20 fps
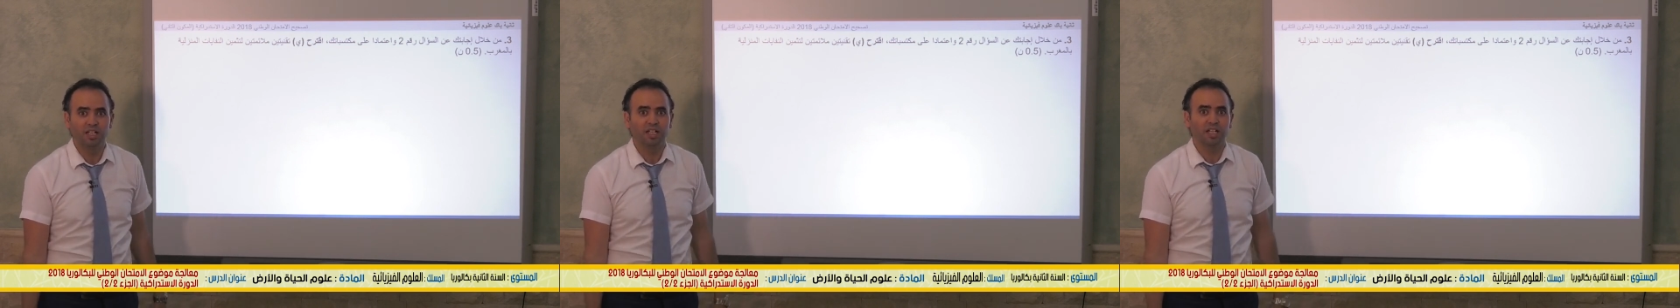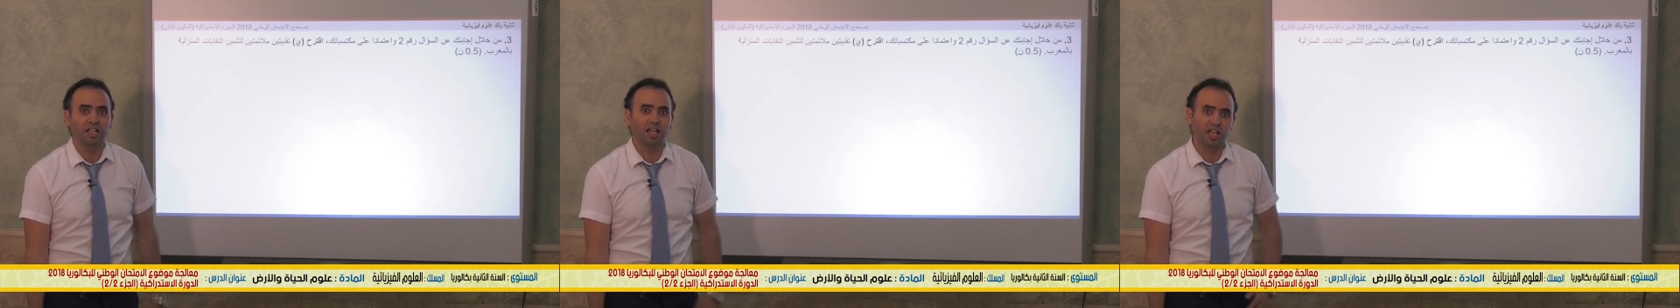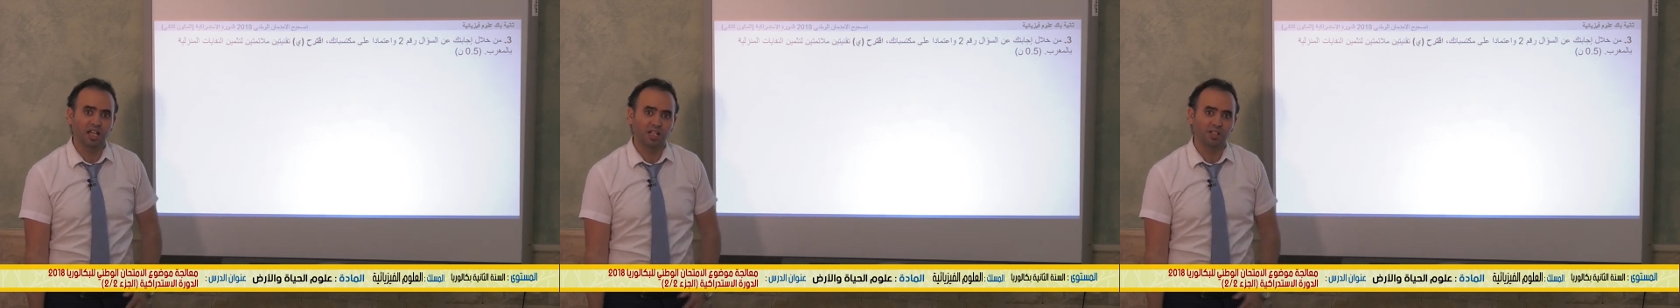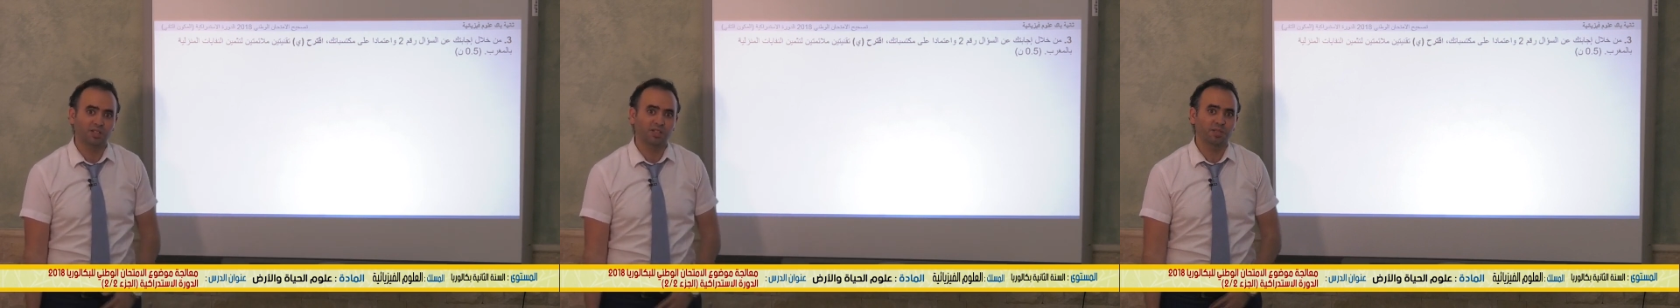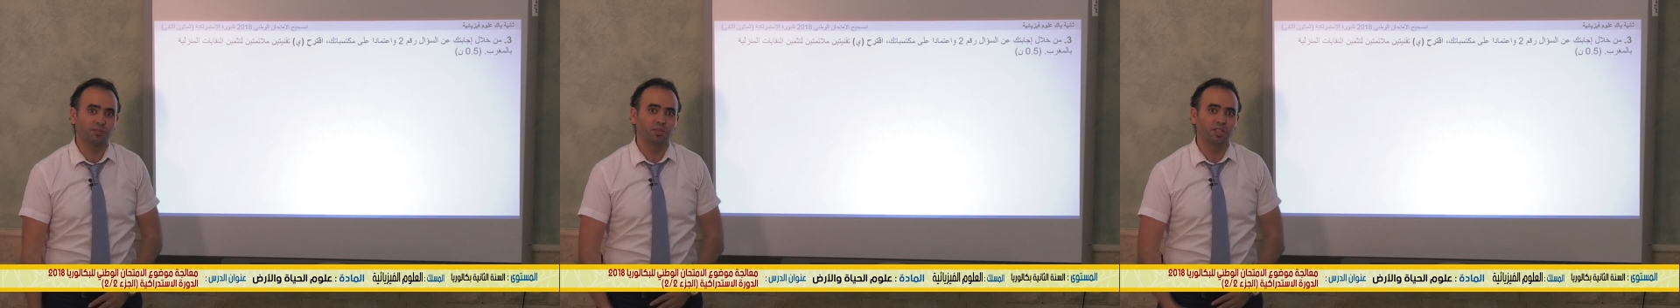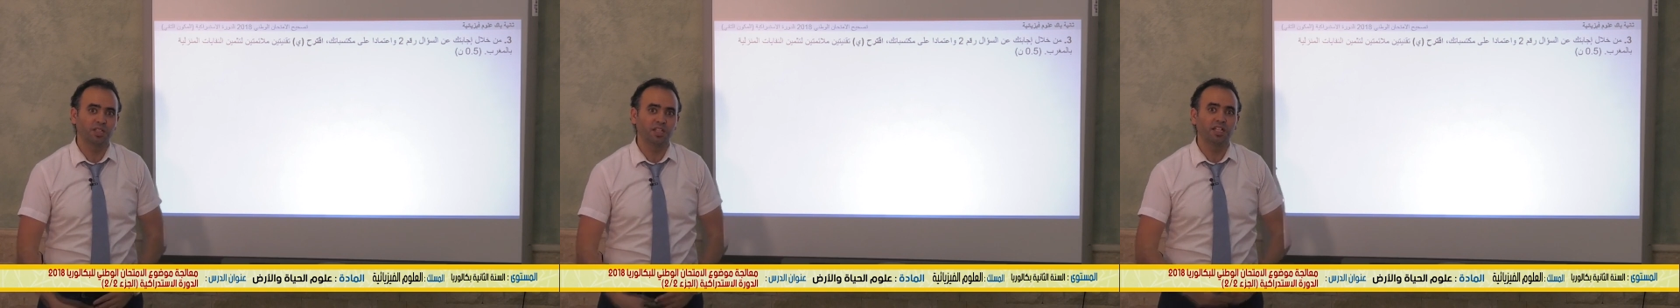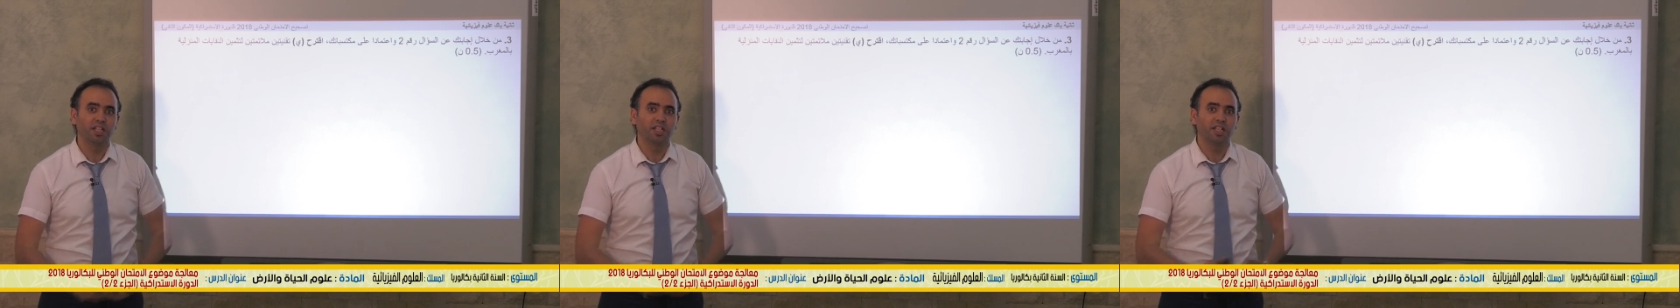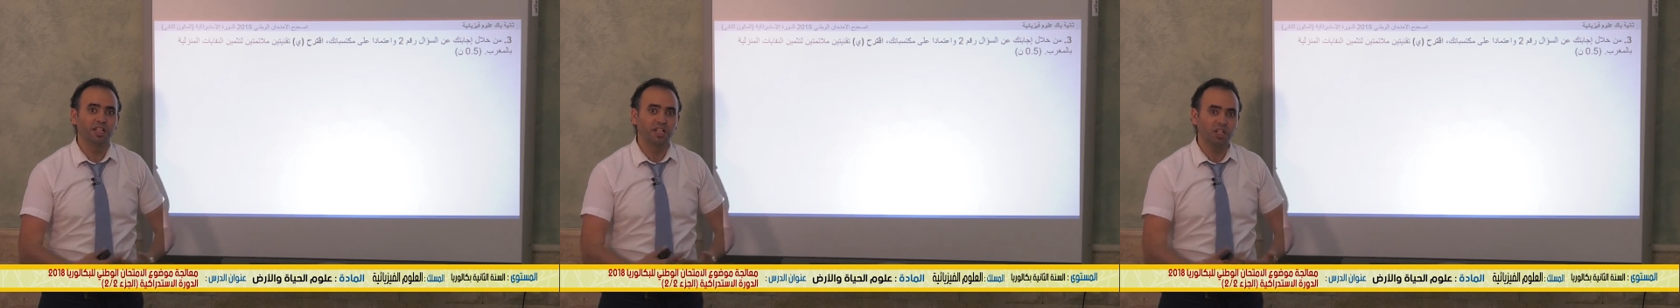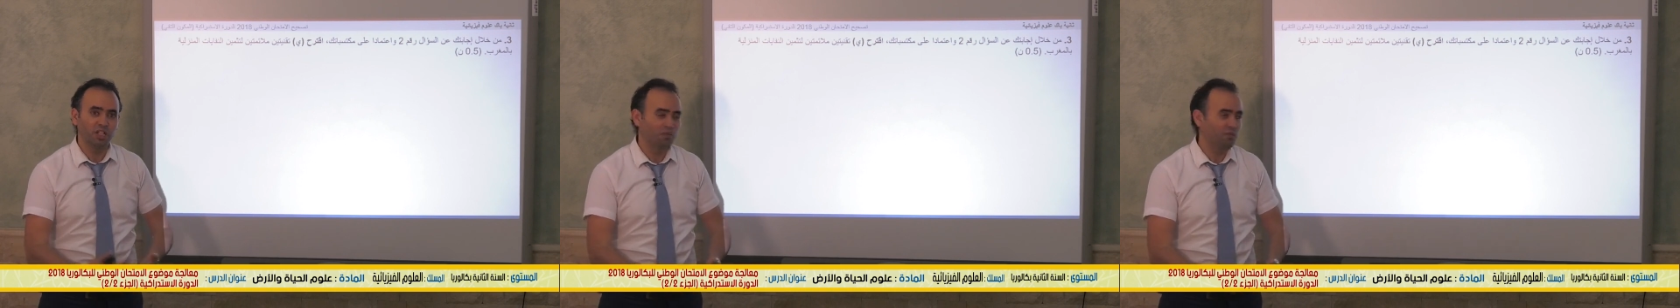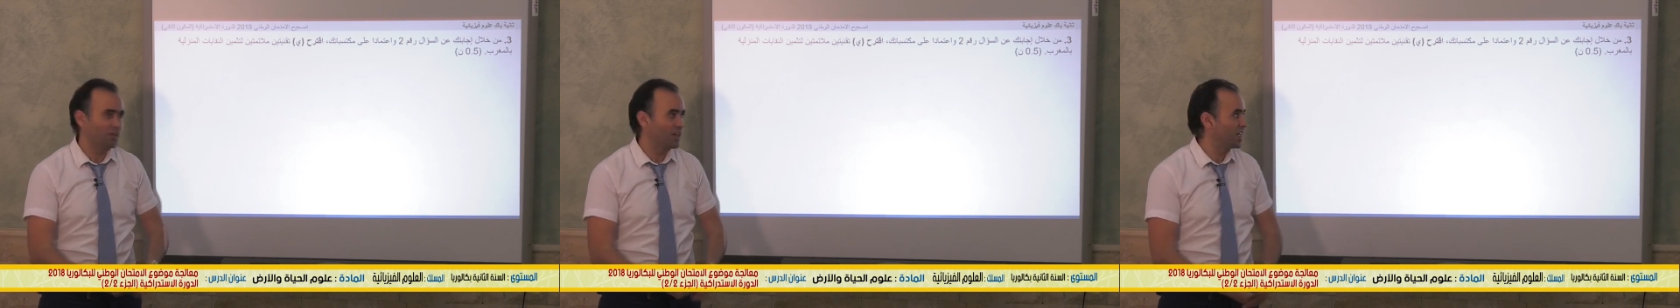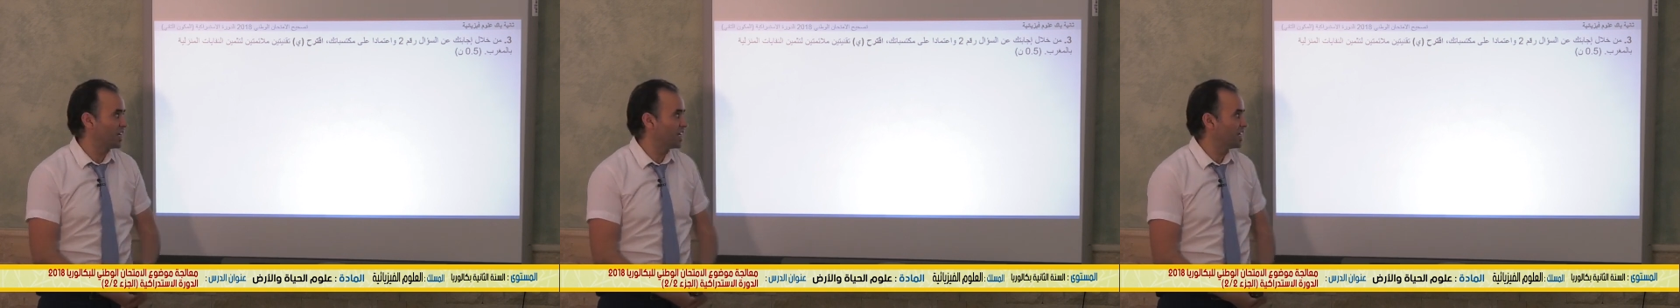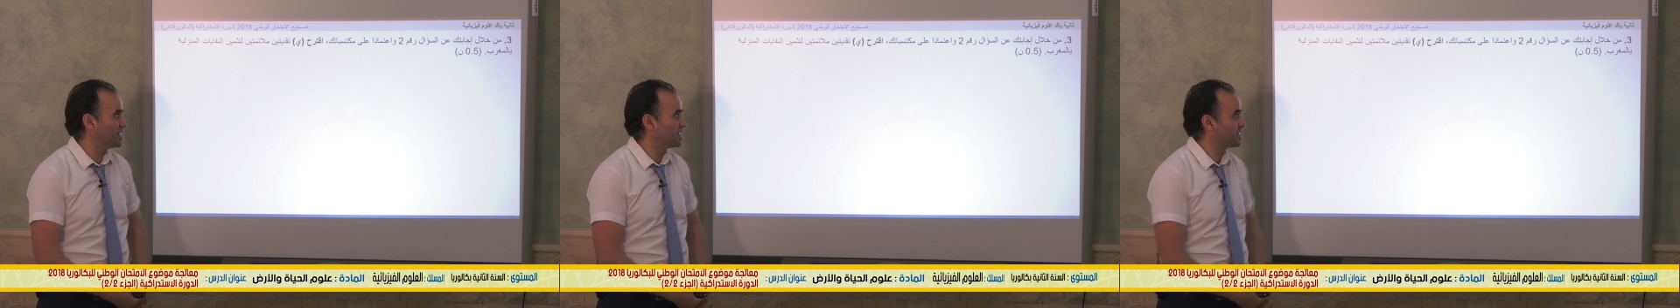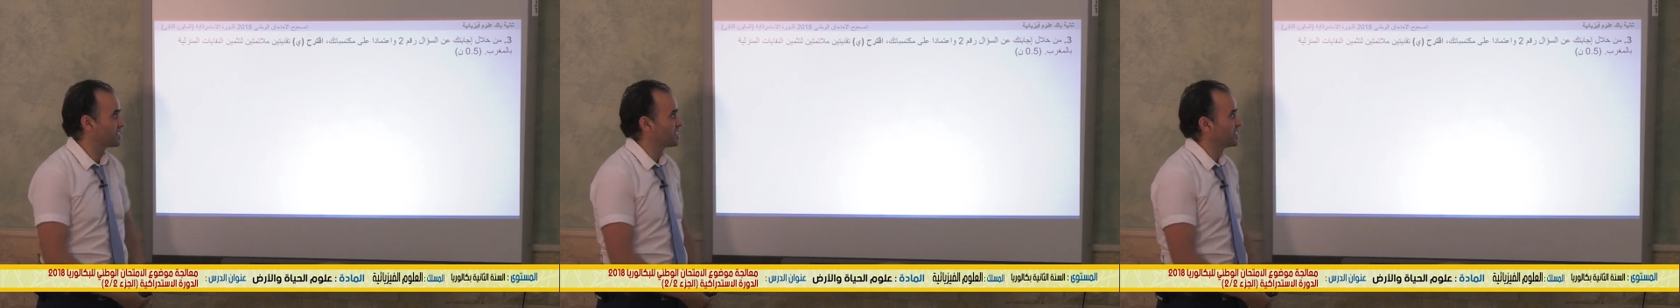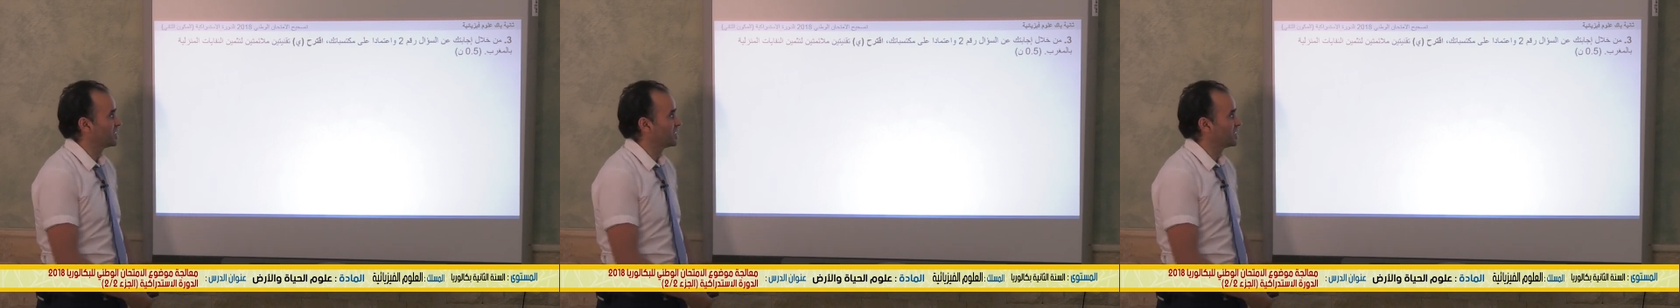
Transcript: الخاص بالنفايات